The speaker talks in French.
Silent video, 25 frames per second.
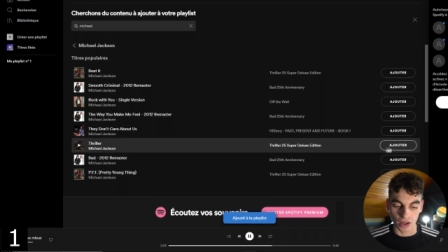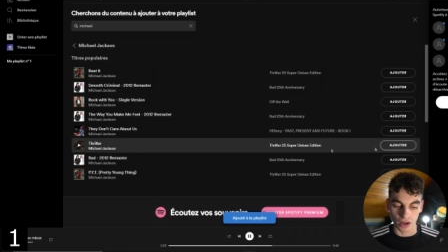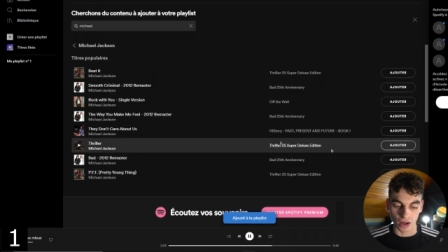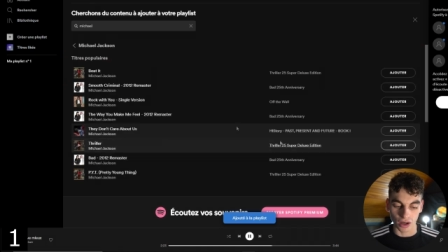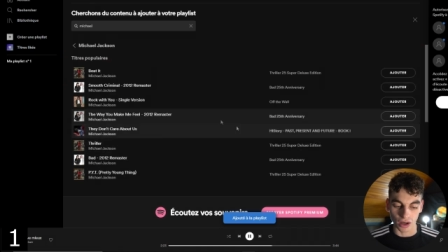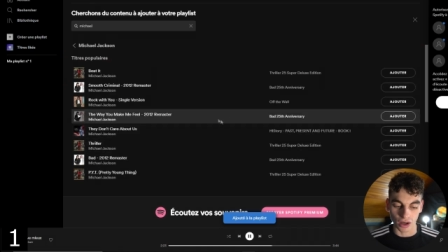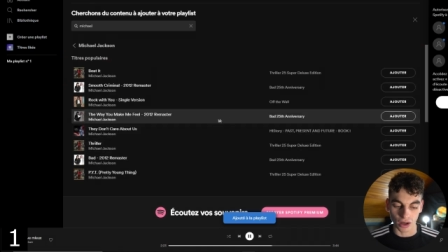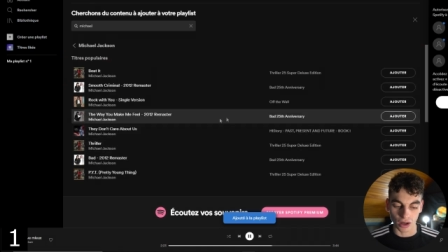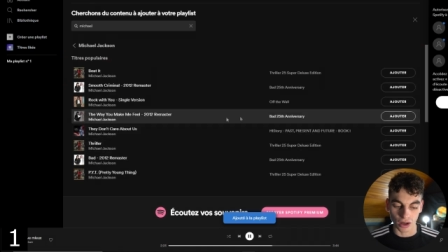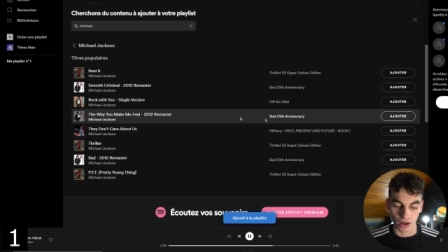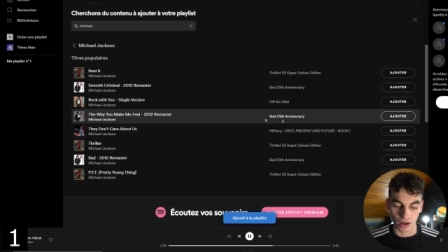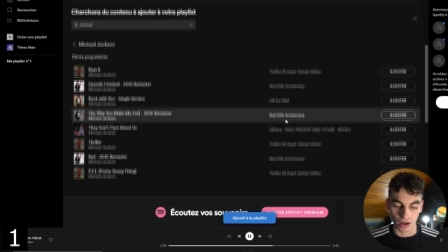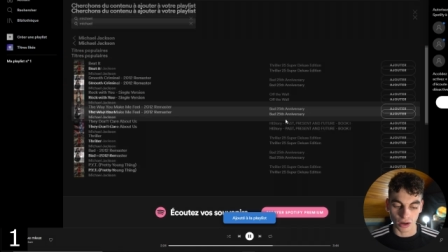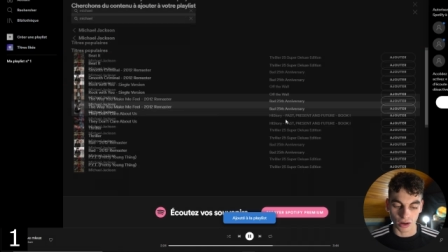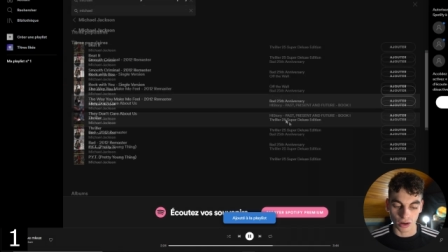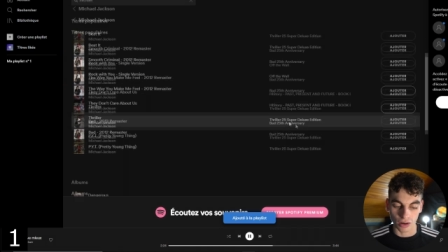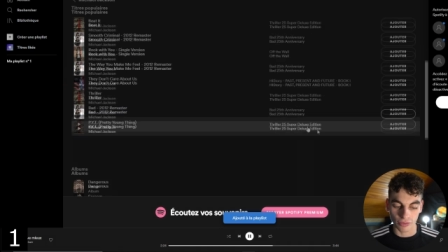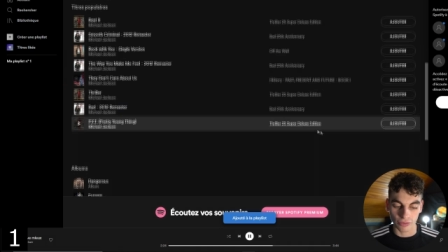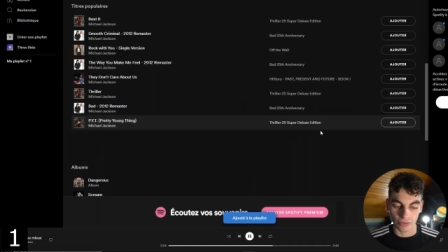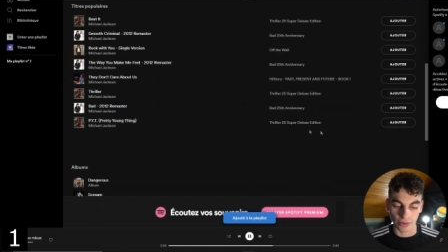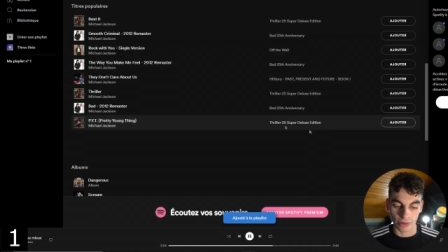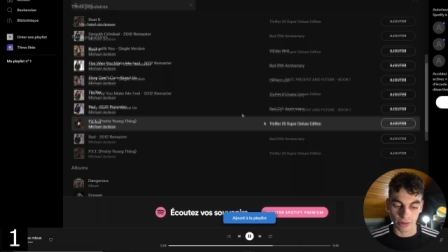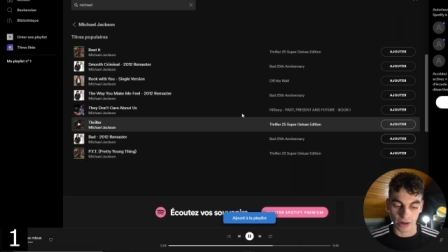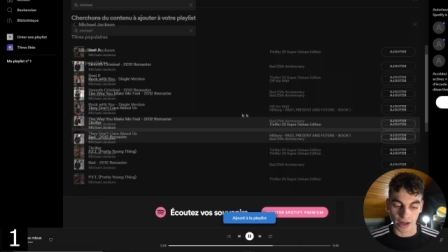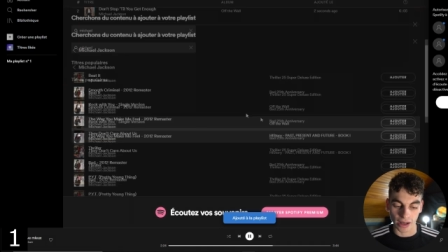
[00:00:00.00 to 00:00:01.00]
Euh,
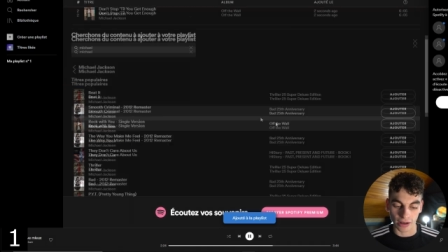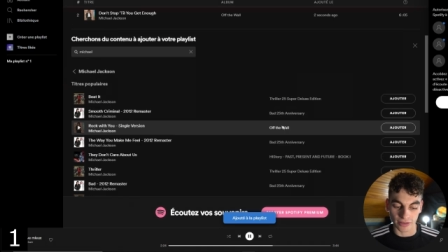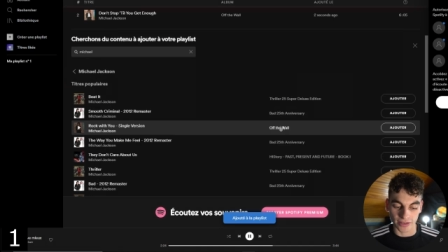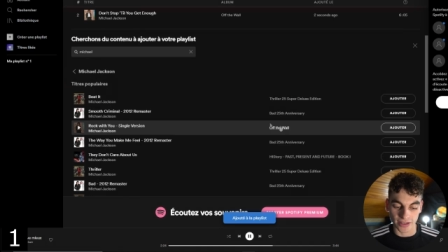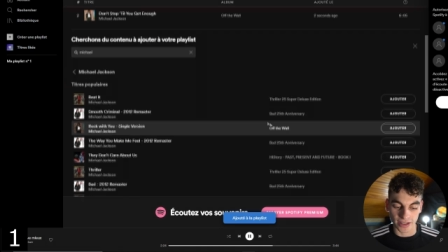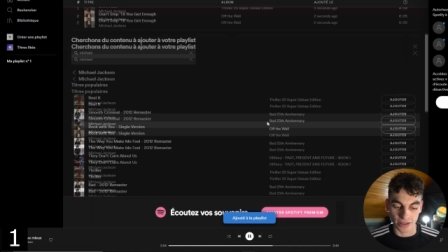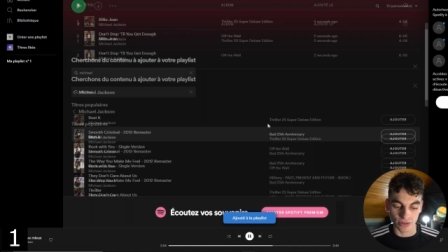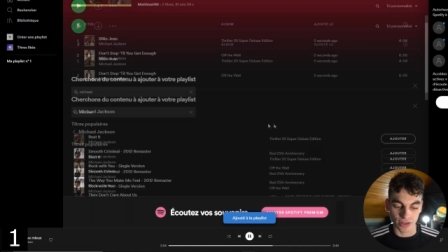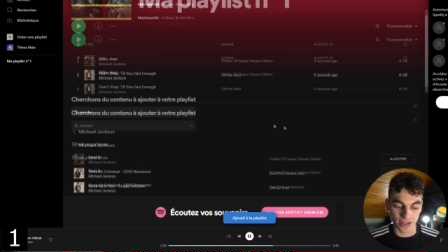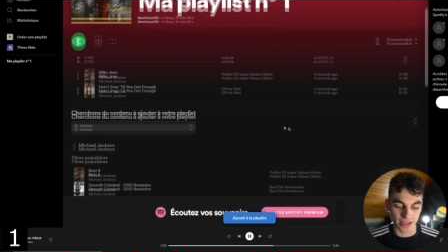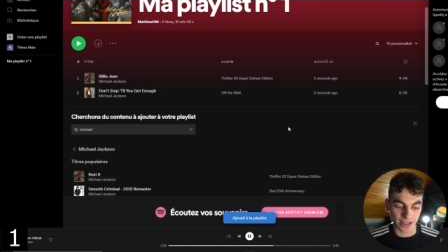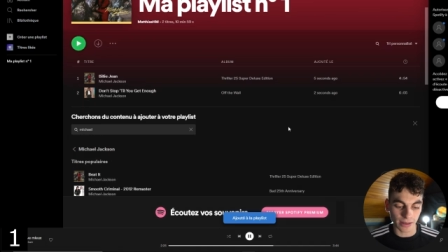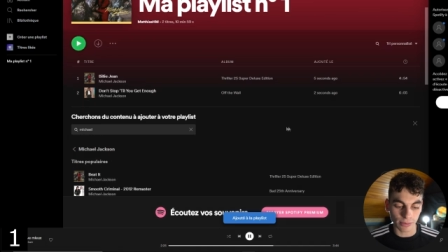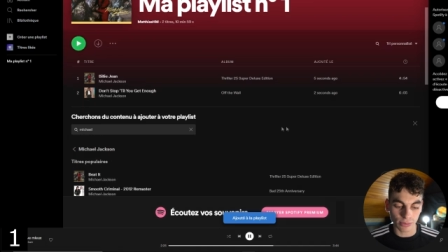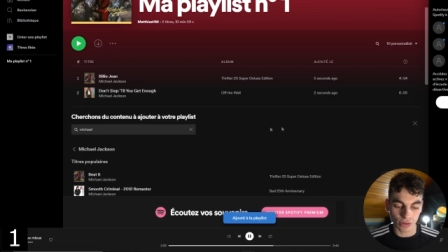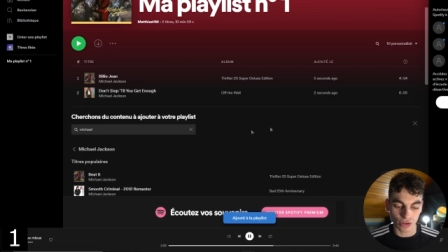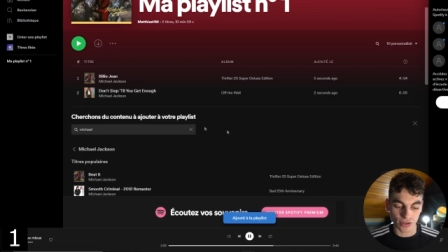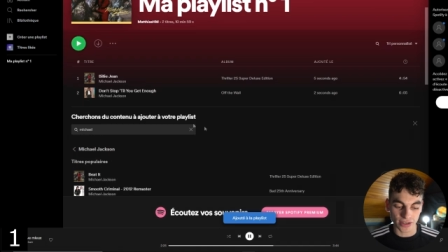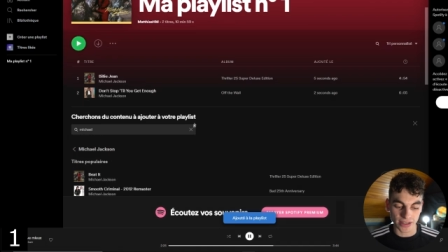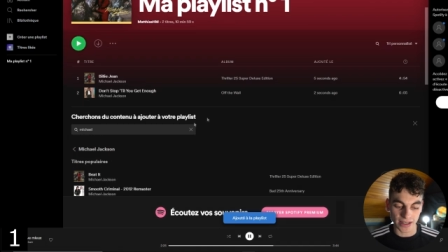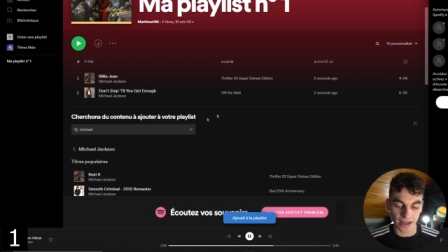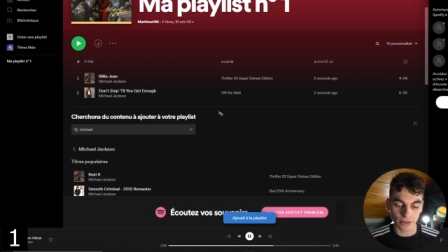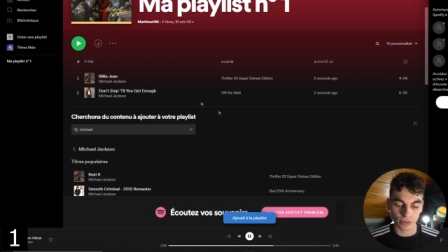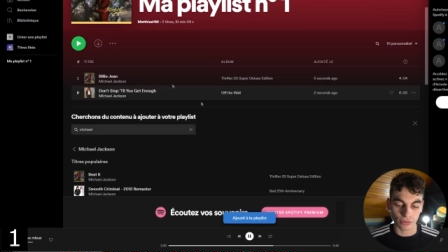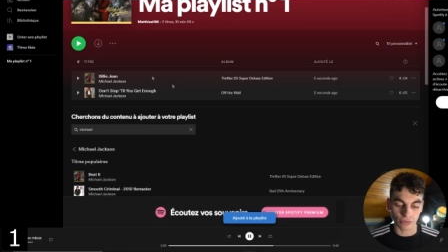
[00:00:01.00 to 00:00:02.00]
enfin voilà, c'est aussi simple
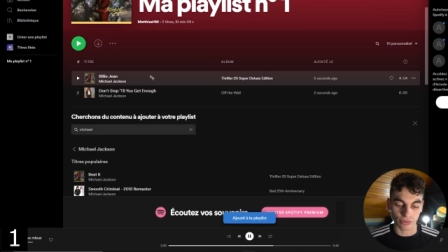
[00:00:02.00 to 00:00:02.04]
que ça.